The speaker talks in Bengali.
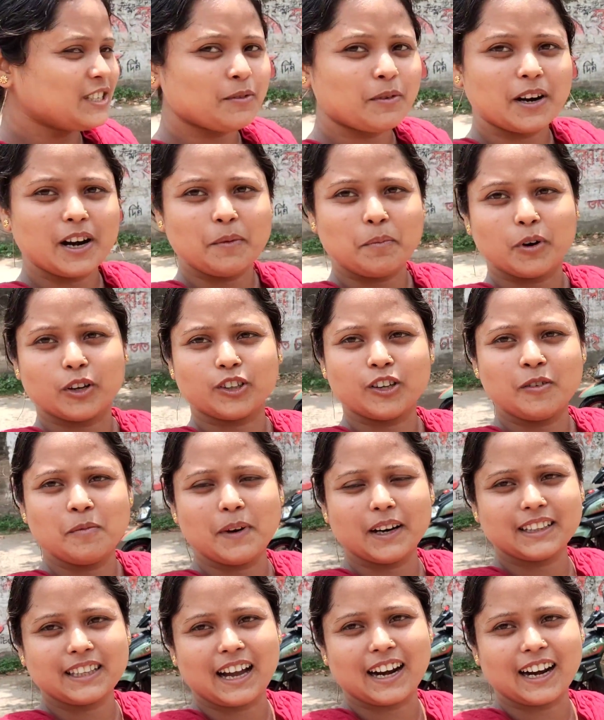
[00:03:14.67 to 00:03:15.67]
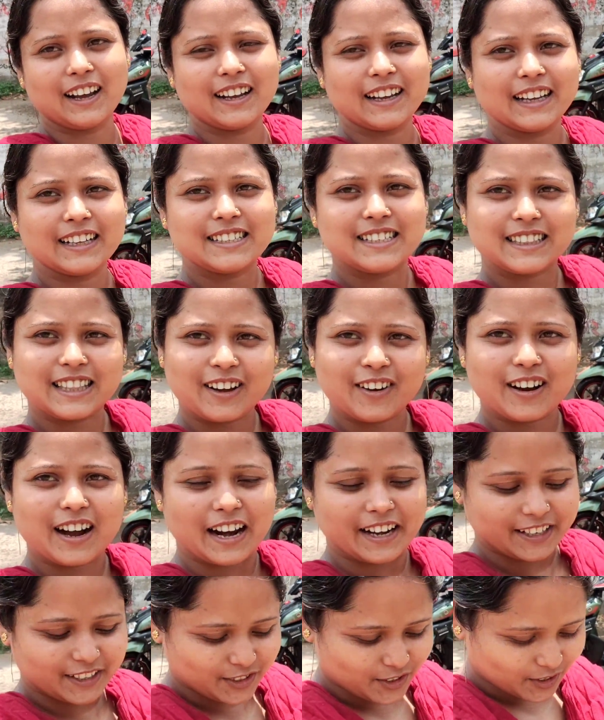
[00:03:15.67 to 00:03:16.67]
জীবনে প্রথমবার থানায় গেছি তাও
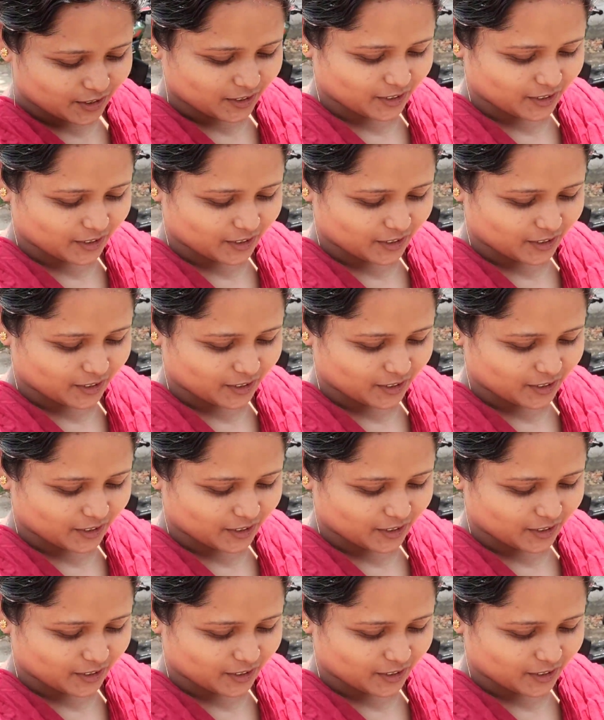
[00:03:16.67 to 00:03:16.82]
গাড়ির